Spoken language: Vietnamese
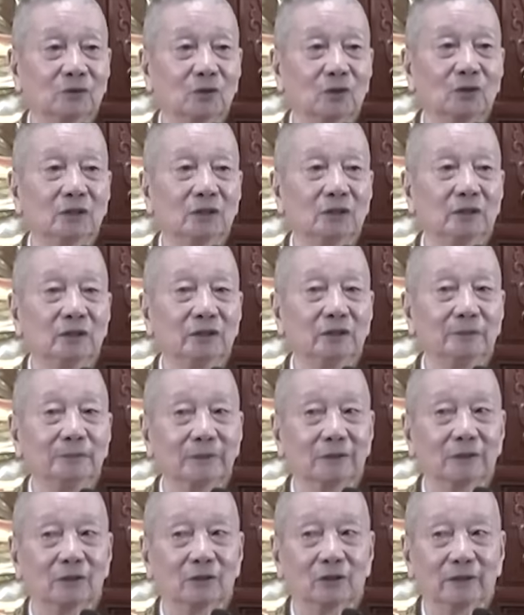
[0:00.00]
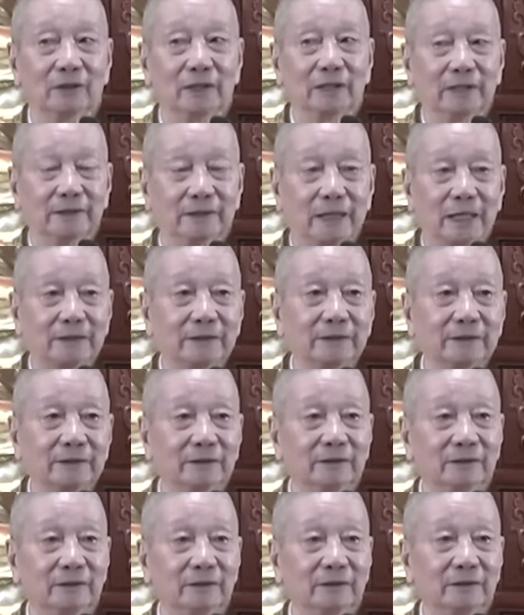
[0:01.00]
con người nhưng mà ta coi đây là thánh
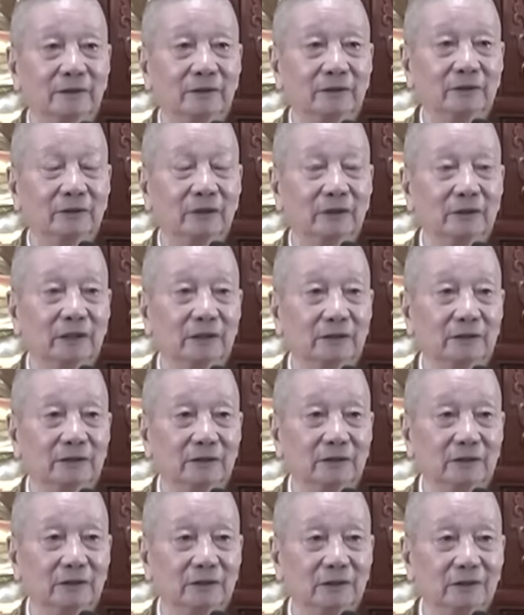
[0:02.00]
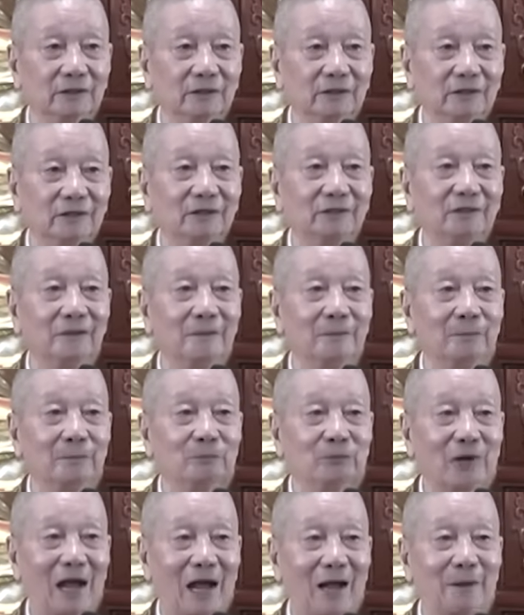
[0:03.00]
cho nên từ người
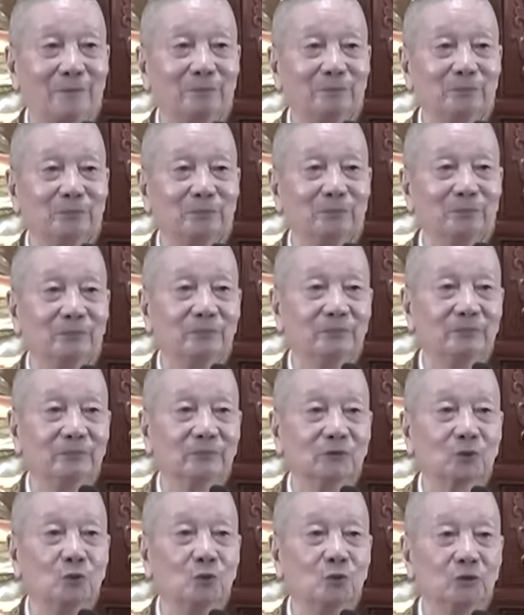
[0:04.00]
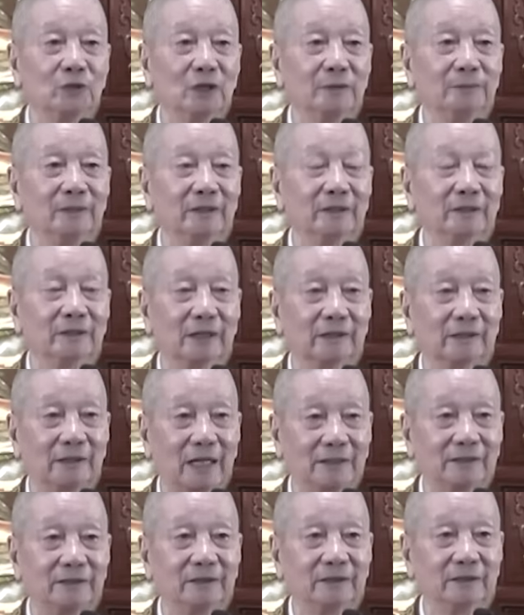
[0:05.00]
phàm tu để biến thành
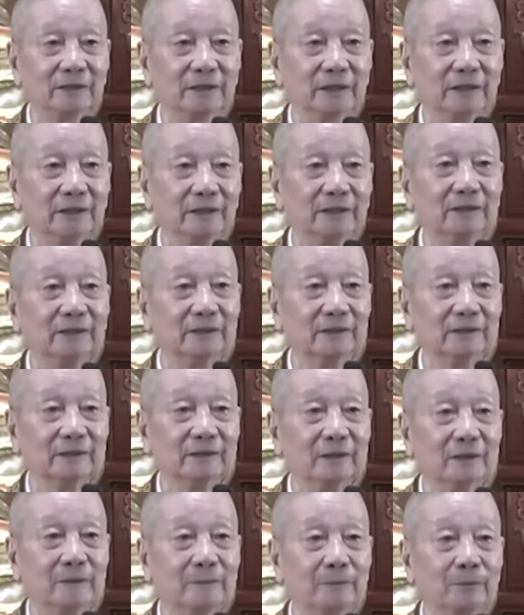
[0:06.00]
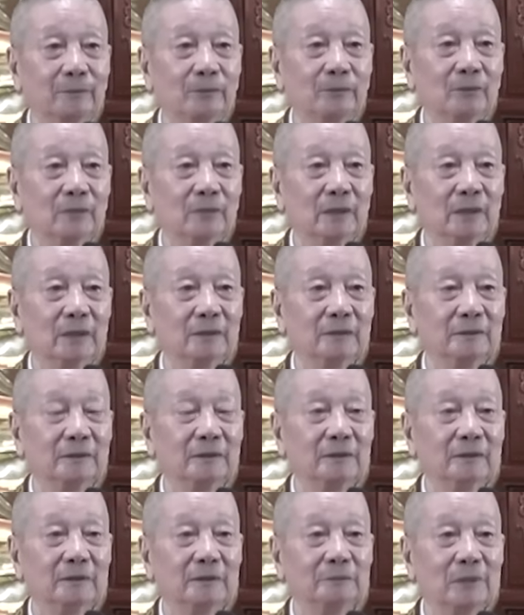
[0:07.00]
thánh thành hiền này.
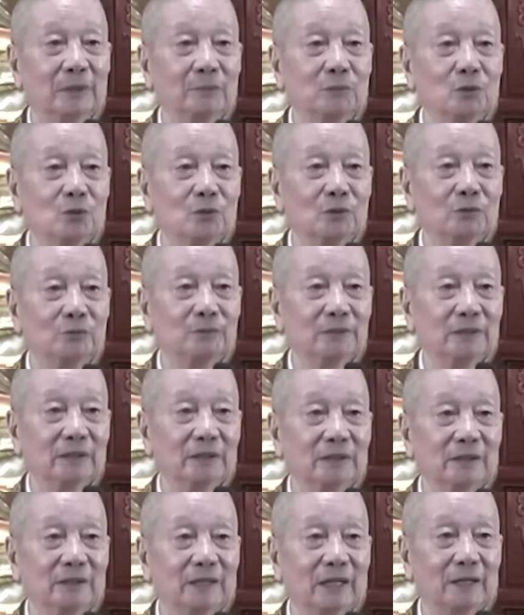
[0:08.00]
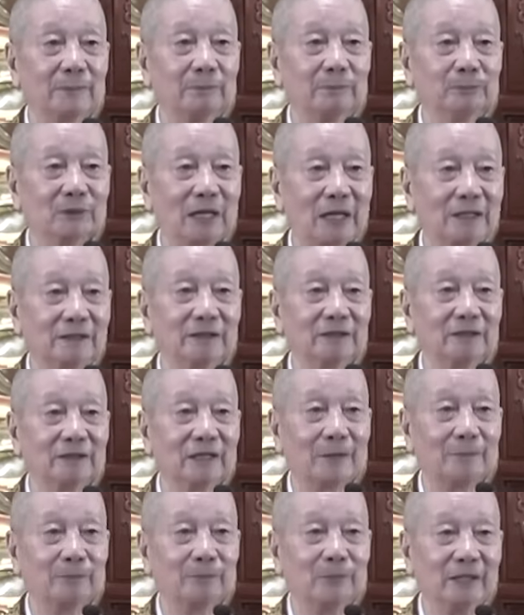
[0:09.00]
mà muốn biến làm
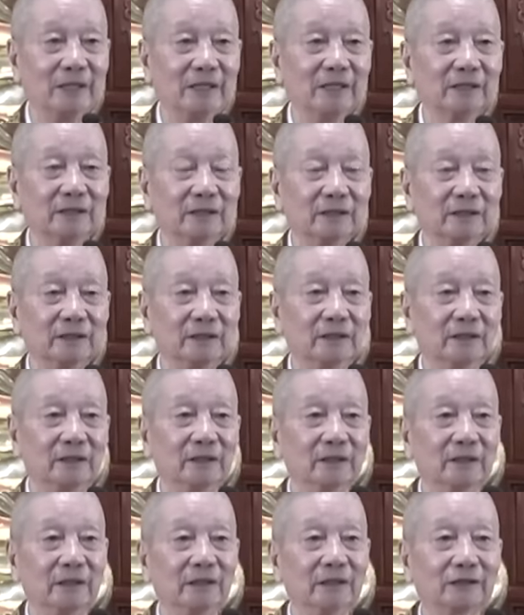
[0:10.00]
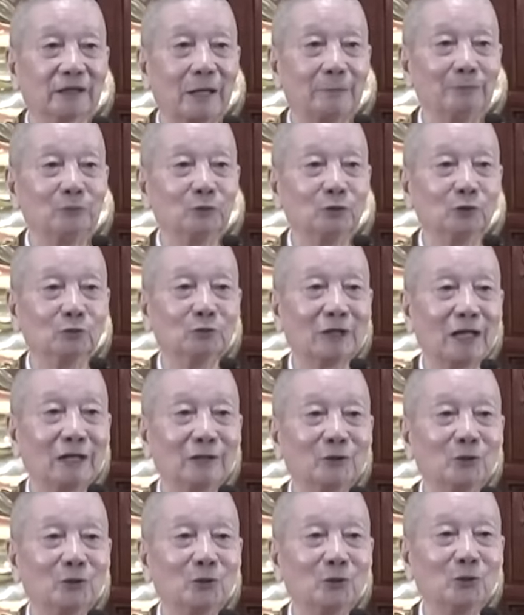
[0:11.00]
thánh làm hiền đó thì cái tâm chúng
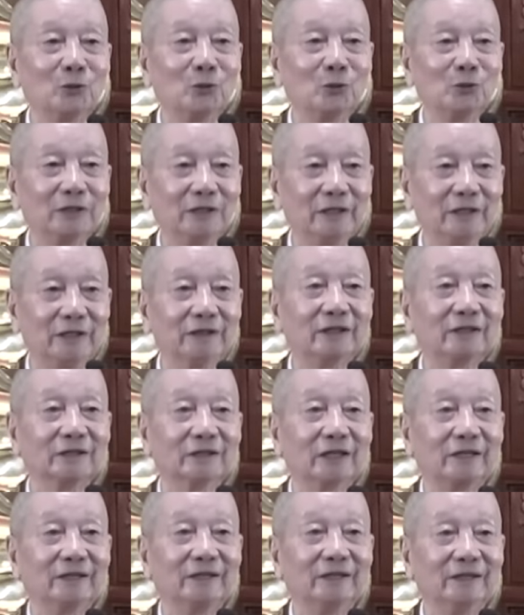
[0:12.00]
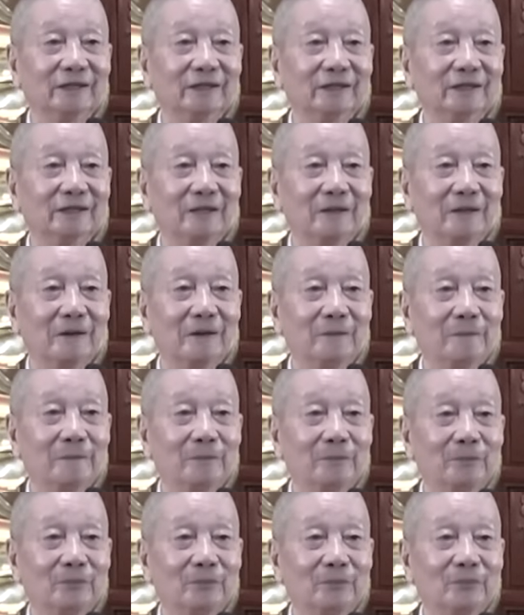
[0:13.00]
ta luôn luôn nghĩ tới thánh hiền
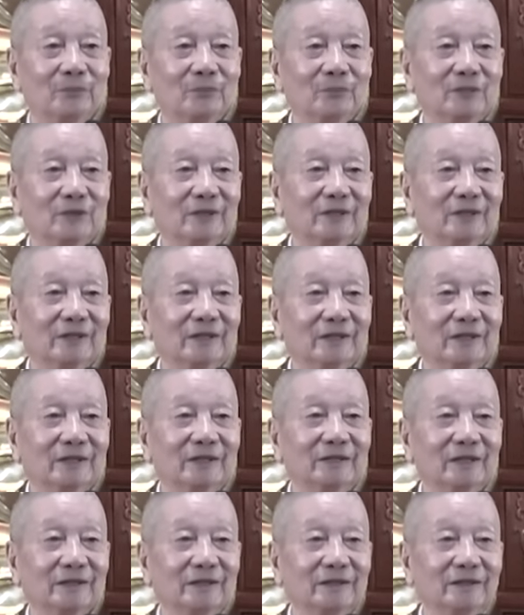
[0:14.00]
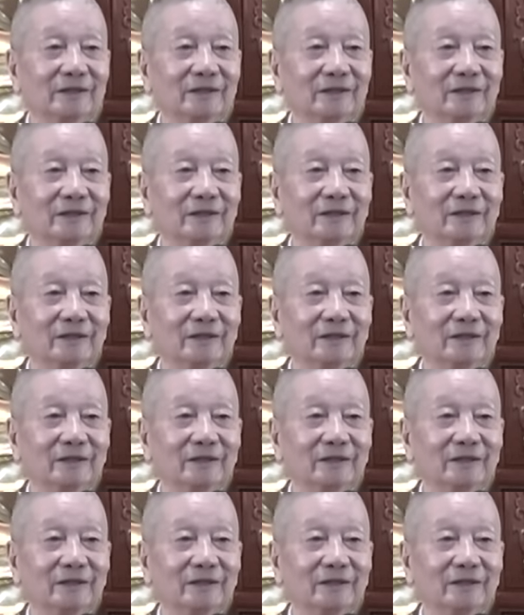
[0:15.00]
chứ đừng nghĩ tới